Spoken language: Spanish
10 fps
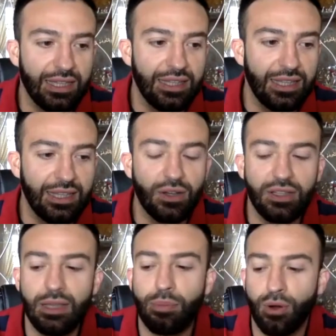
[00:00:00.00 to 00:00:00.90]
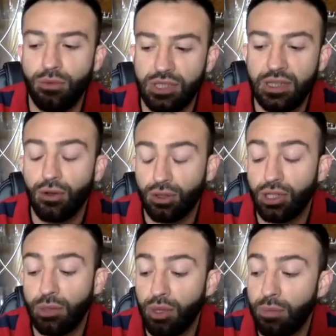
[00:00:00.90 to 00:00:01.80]
de, de, otro
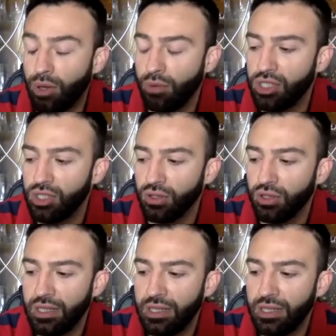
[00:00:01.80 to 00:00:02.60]
tipo de prohibición